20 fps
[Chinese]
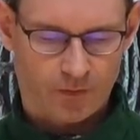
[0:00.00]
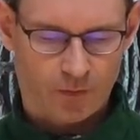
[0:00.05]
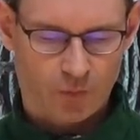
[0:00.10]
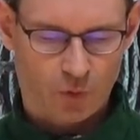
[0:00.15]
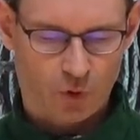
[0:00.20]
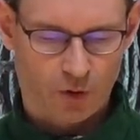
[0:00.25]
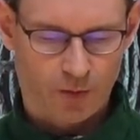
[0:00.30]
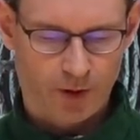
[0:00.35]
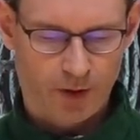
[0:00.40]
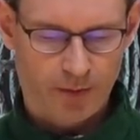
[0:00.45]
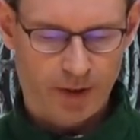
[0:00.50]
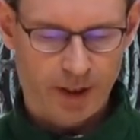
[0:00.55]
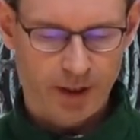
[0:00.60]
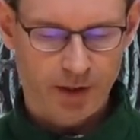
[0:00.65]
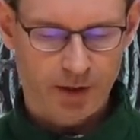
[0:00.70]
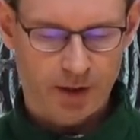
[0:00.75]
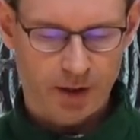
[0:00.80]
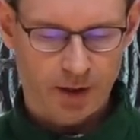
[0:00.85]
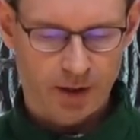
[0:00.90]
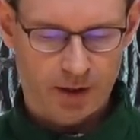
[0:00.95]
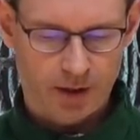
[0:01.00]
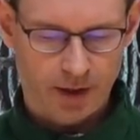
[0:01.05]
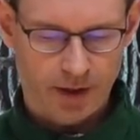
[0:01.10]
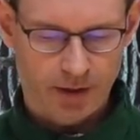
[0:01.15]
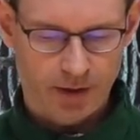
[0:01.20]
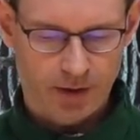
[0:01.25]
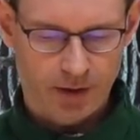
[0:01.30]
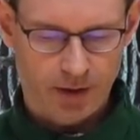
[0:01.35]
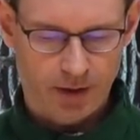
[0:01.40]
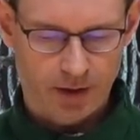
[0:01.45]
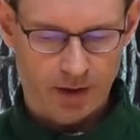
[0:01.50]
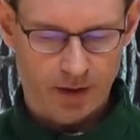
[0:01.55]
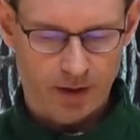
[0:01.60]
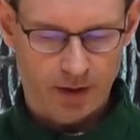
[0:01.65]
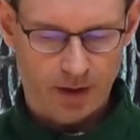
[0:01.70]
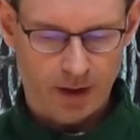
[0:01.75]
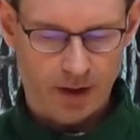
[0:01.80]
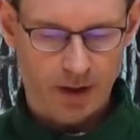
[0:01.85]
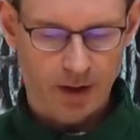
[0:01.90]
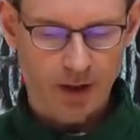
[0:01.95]
我们把一切伤心人
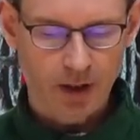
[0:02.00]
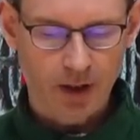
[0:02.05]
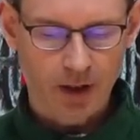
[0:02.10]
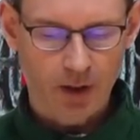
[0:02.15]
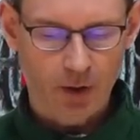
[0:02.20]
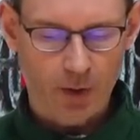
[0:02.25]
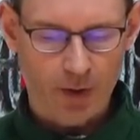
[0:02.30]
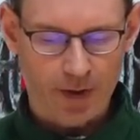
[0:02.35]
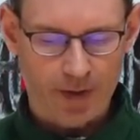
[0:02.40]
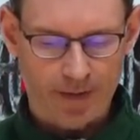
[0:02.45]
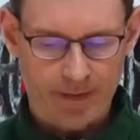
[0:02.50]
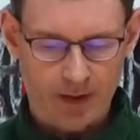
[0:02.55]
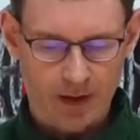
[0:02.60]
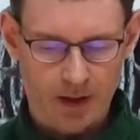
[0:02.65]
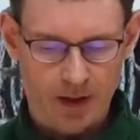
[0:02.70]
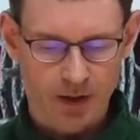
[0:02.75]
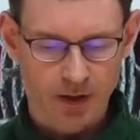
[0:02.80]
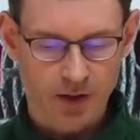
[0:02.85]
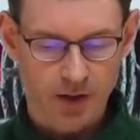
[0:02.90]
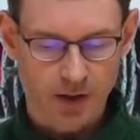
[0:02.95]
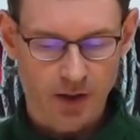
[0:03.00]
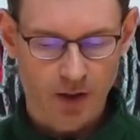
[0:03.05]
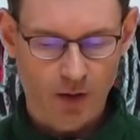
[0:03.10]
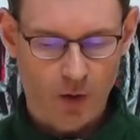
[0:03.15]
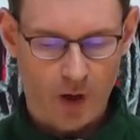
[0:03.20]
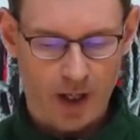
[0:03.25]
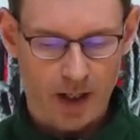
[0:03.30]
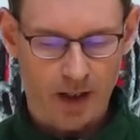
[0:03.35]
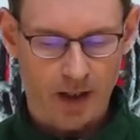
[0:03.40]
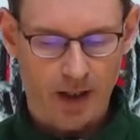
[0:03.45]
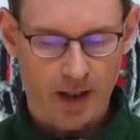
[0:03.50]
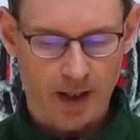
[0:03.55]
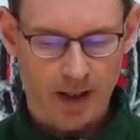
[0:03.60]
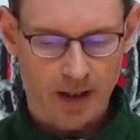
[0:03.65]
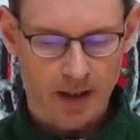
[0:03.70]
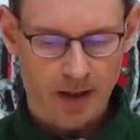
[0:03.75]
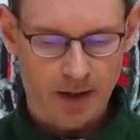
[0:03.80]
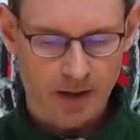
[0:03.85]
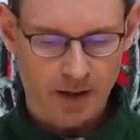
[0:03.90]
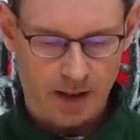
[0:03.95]
的意愿和希望
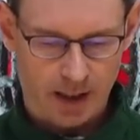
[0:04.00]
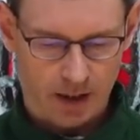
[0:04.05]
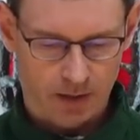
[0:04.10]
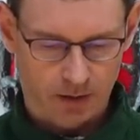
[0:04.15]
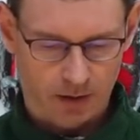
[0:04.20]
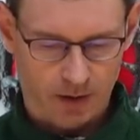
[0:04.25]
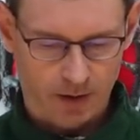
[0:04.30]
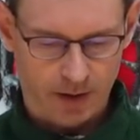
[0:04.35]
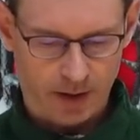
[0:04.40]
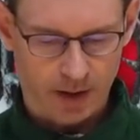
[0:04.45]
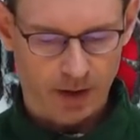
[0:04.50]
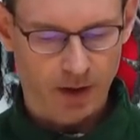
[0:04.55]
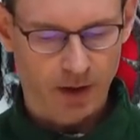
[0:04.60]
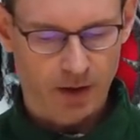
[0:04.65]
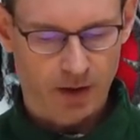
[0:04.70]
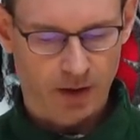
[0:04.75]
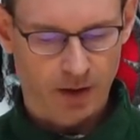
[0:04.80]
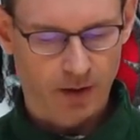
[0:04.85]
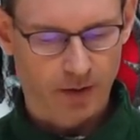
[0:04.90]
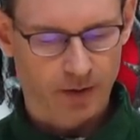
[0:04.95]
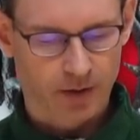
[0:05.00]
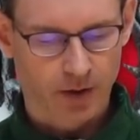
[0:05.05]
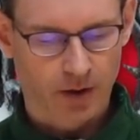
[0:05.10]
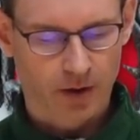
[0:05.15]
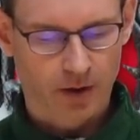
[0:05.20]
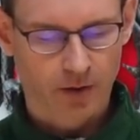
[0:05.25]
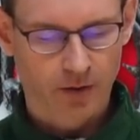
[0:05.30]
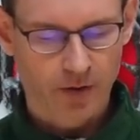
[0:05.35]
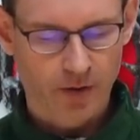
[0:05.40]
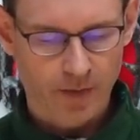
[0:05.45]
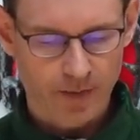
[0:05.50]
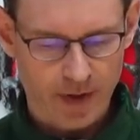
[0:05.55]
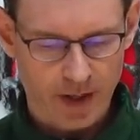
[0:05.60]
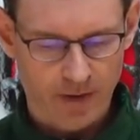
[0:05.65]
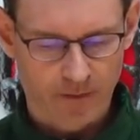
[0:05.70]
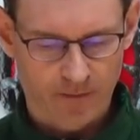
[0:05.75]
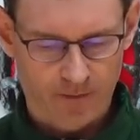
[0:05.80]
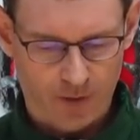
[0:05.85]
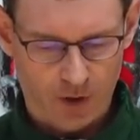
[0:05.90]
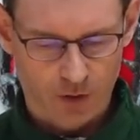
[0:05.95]
交托在你手中，
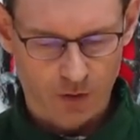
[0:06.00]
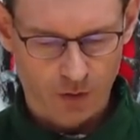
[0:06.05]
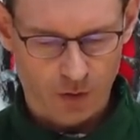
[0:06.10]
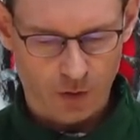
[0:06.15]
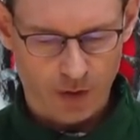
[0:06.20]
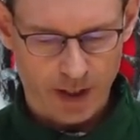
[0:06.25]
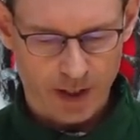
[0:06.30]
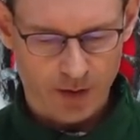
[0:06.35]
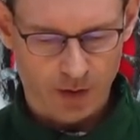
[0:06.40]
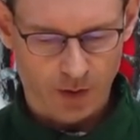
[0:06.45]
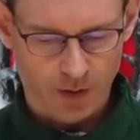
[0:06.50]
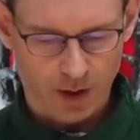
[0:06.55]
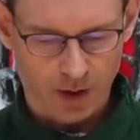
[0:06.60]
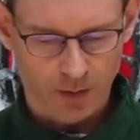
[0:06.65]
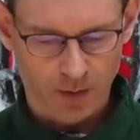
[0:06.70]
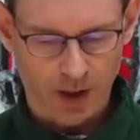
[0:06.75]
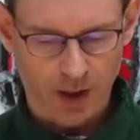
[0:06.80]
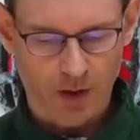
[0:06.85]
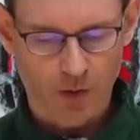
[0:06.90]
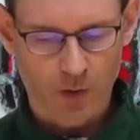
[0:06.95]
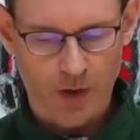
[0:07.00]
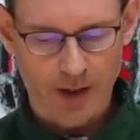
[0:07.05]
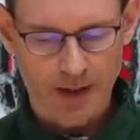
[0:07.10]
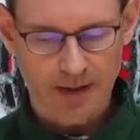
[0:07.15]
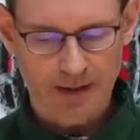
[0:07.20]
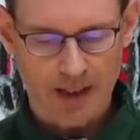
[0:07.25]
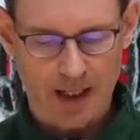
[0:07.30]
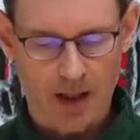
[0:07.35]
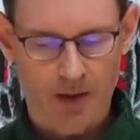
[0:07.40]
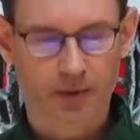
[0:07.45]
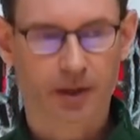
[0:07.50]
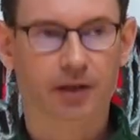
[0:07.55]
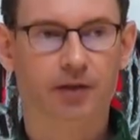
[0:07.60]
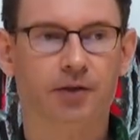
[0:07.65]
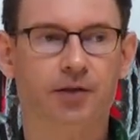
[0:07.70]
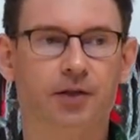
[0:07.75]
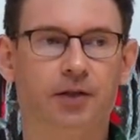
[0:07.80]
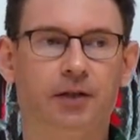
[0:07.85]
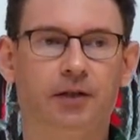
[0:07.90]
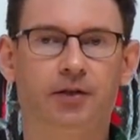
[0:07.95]
令奉主耶稣的名为他们
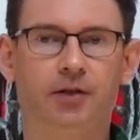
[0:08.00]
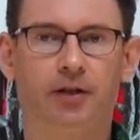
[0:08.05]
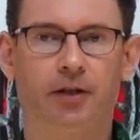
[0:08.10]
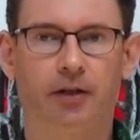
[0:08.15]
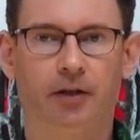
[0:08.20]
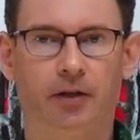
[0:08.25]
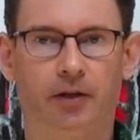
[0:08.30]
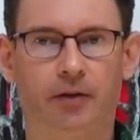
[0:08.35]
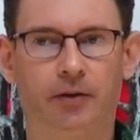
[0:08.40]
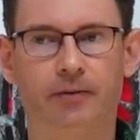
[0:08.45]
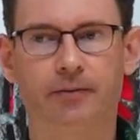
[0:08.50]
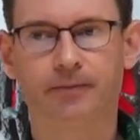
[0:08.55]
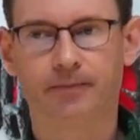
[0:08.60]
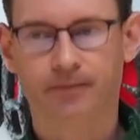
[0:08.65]
祈求。